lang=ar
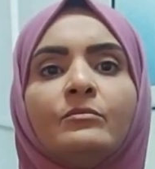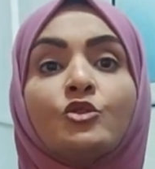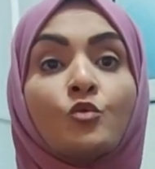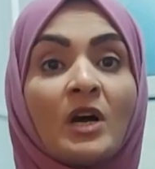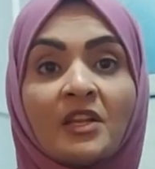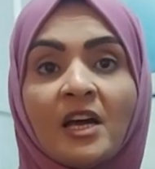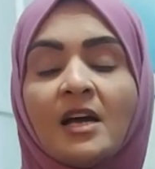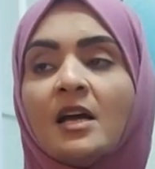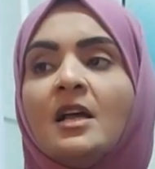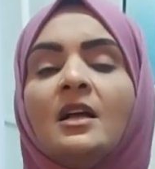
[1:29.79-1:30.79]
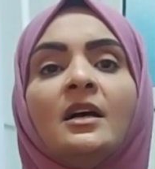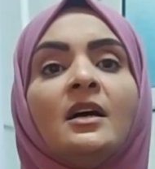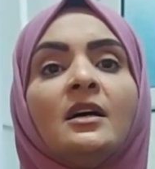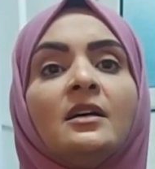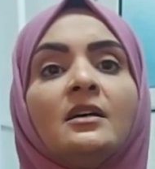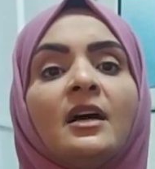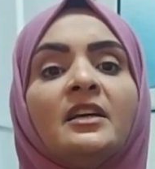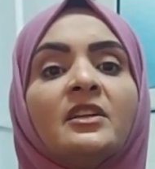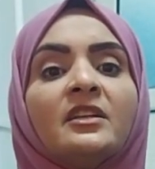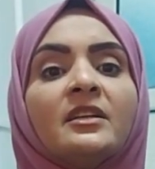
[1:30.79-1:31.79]
مش واضحه آه،
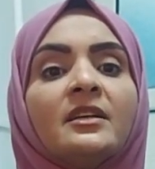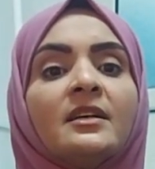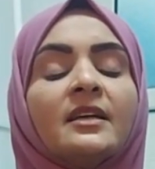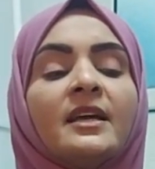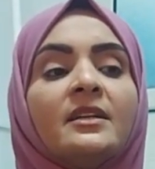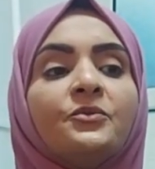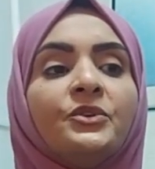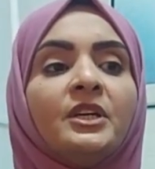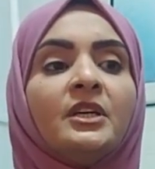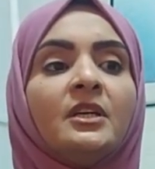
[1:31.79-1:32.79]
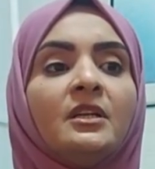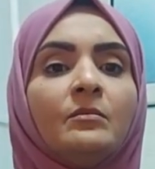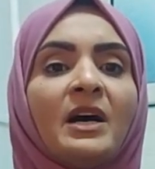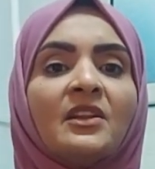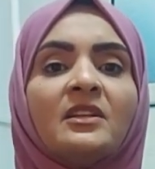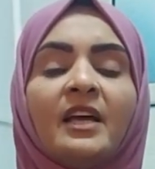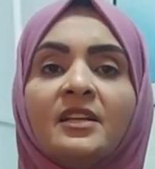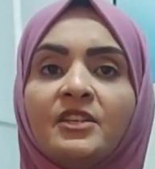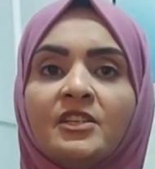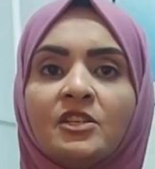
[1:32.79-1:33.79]
ايضا آه، كان فيه بعض
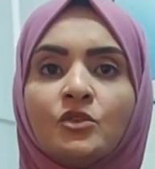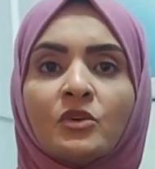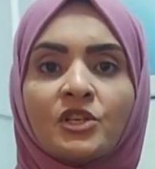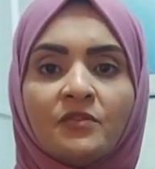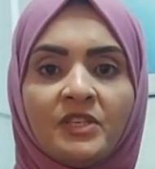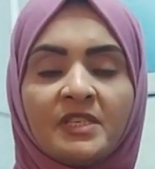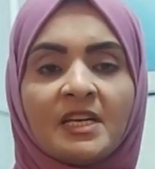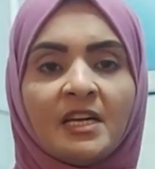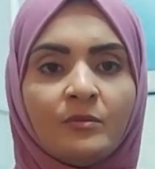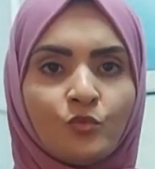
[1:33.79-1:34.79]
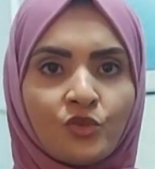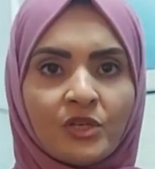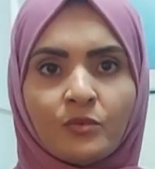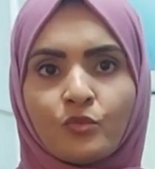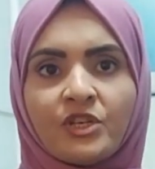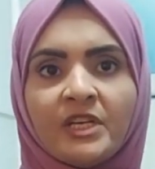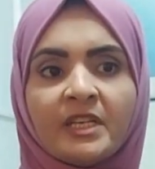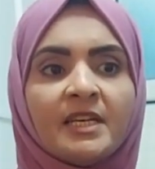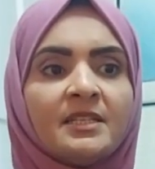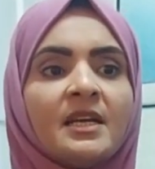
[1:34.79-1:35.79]
التحديات اللي تواجه في النساء
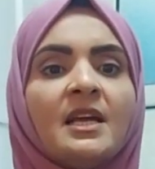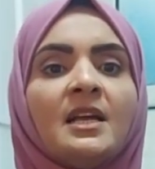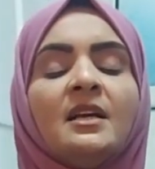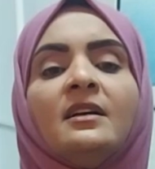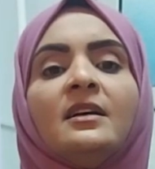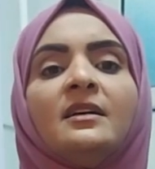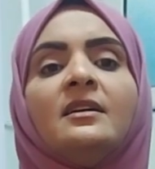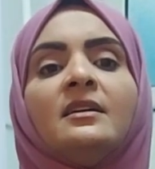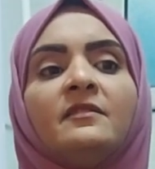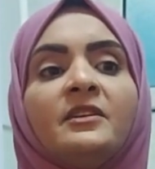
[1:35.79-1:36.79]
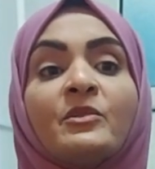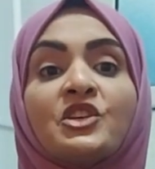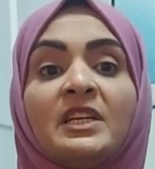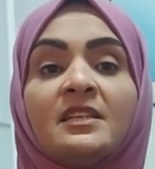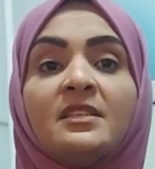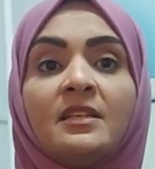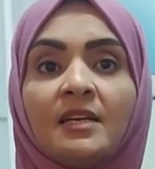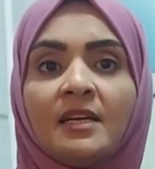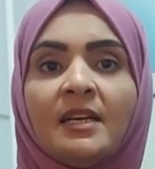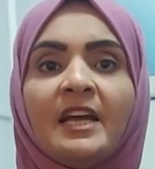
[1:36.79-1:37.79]
المشاركات آه، في مجالات
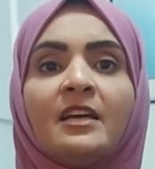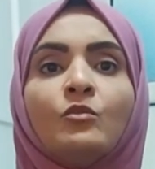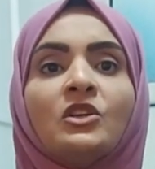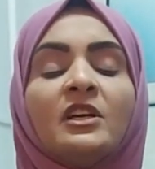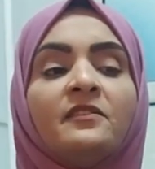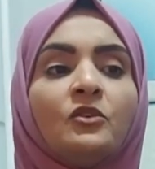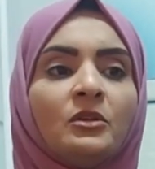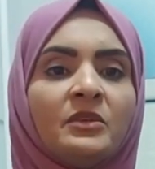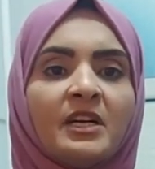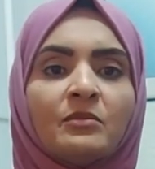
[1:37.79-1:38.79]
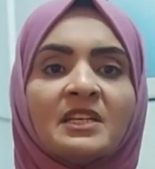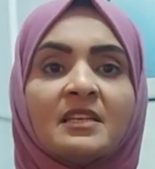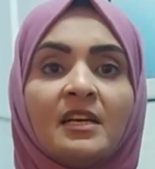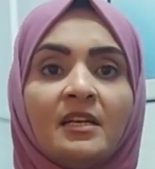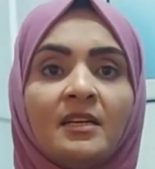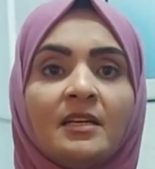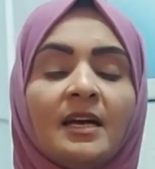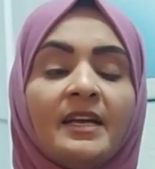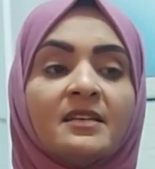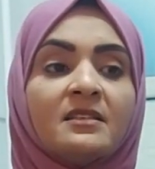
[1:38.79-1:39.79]
الحياه المختلفه واللي من ابرزها
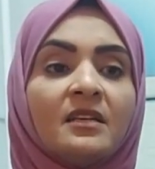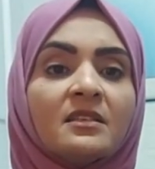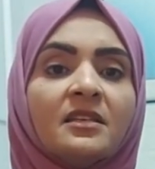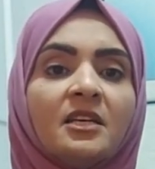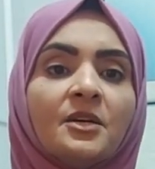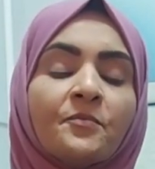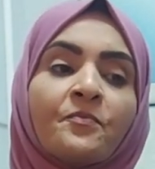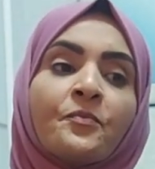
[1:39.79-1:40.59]
الحياه السياسيه